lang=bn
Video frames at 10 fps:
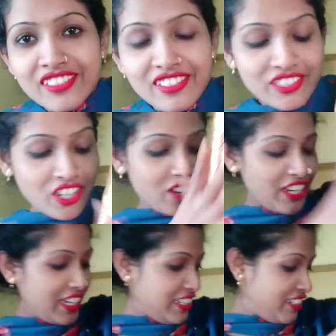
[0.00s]
তো চলো
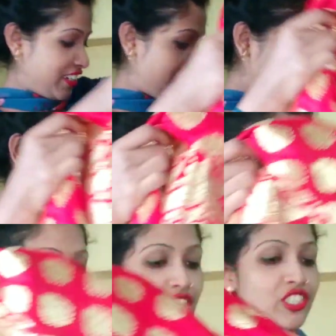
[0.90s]
এই রেড
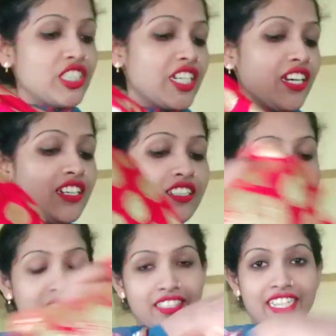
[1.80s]
কালারের বেনারসিটা
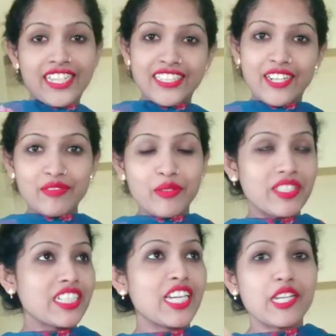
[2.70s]
দেখিয়ে দিলাম
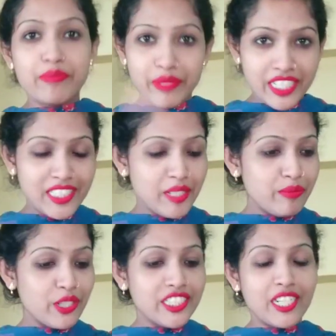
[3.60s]
তোমাদেরকে এটা বিয়ের দিন
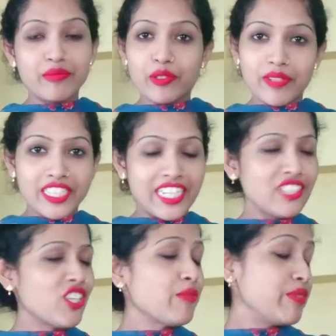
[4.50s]
পড়েছিলাম তোমরা
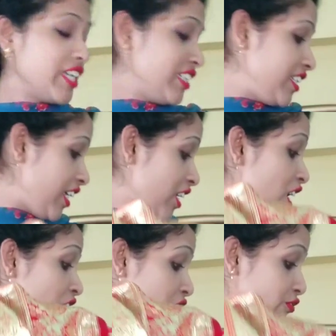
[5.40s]
দেখেছো আর বিয়ের দিনে
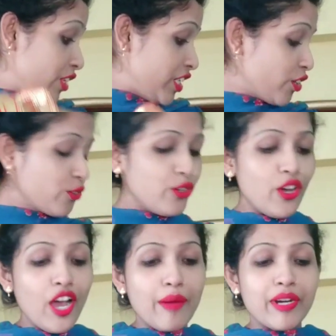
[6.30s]

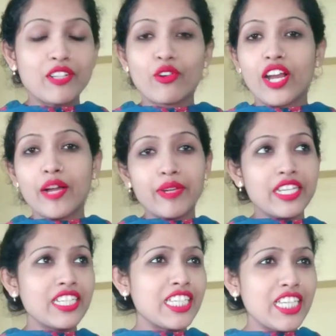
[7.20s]
ভিডিওগুলো আমার করা
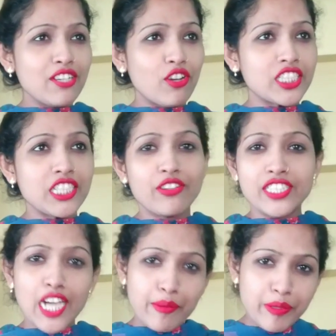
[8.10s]
মানে কি কষ্টের
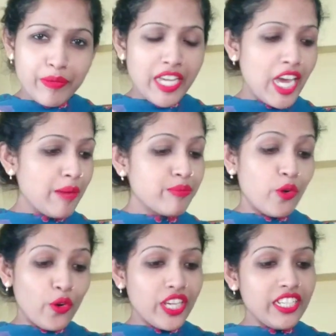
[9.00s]
হয়েছে আমি প্রায় হাফ
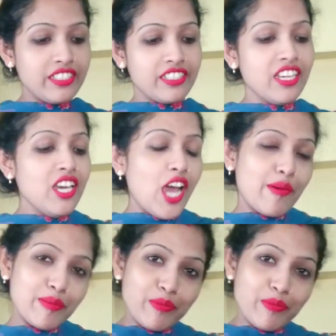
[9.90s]
করিনি আমার